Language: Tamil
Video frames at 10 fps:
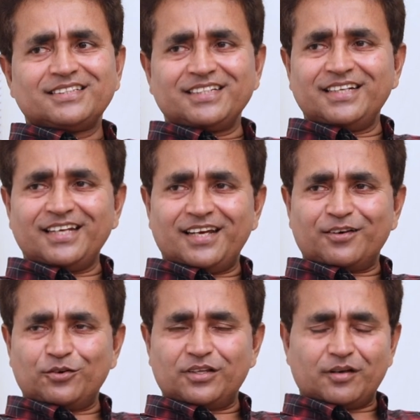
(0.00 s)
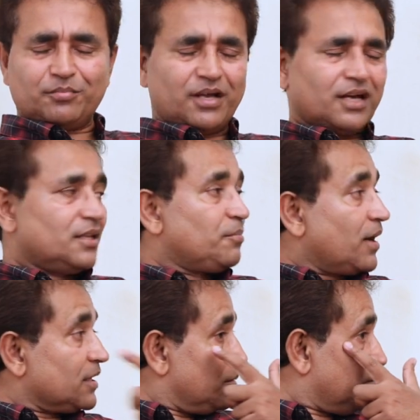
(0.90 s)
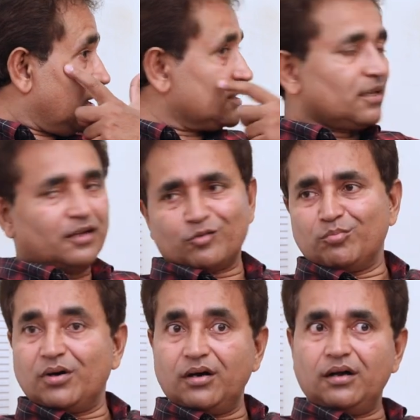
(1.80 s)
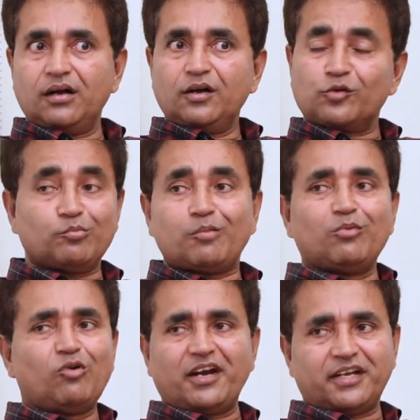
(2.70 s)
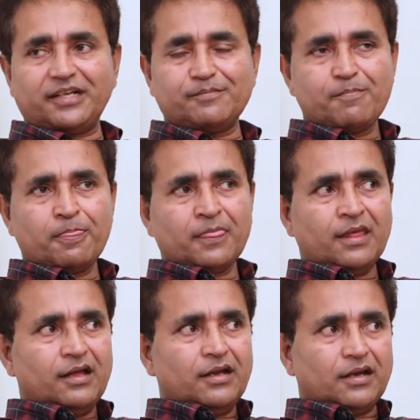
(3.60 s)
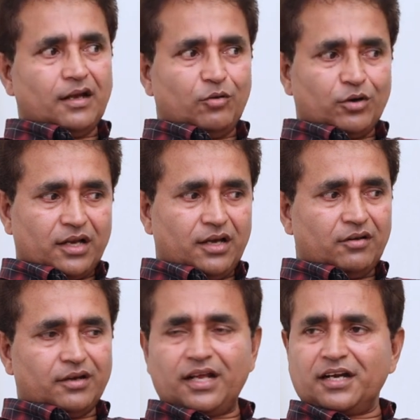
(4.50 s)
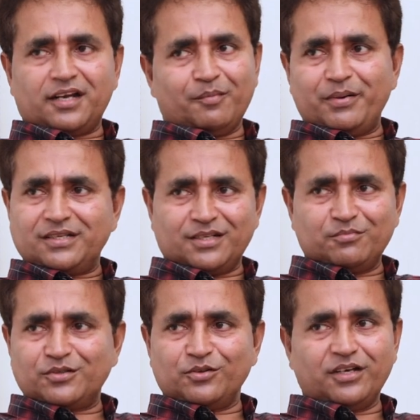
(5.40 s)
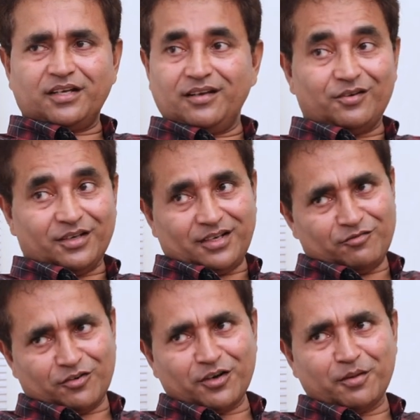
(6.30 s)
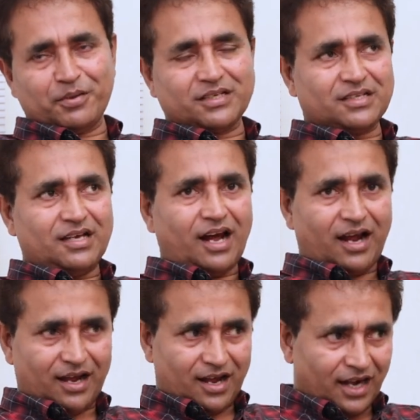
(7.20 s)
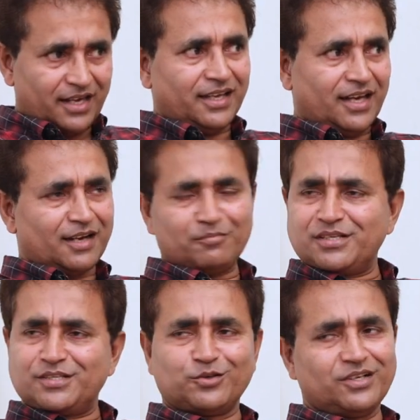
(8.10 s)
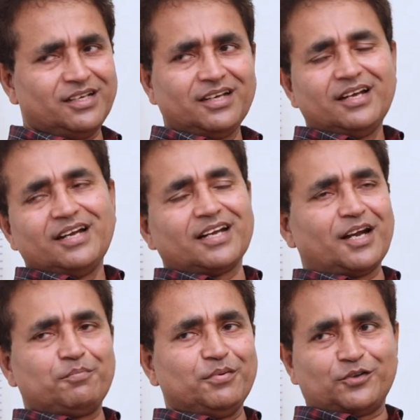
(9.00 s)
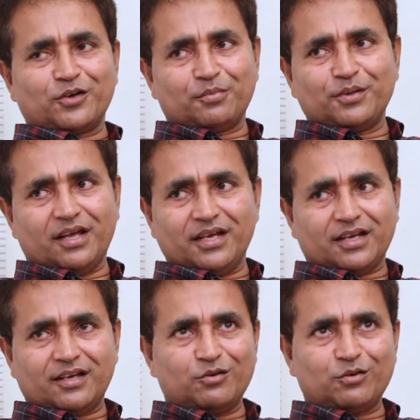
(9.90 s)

சிடியில் கொடுத்து அனுப்புனாங்க அந்த படத்தை பார்த்து நான் ரொம்ப ரொம்ப மூவ் ஆகிட்டேன் நான் உடனே அவர் டேரக்டரை பேசணும்னு சொல்லிவிட்டு அவர்கிட்ட ஃபோனில் பேசினேன் அன்னைக்கு ஆரம்பித்த ஒரு நட்பும் தொடர்பு தான் எனக்கு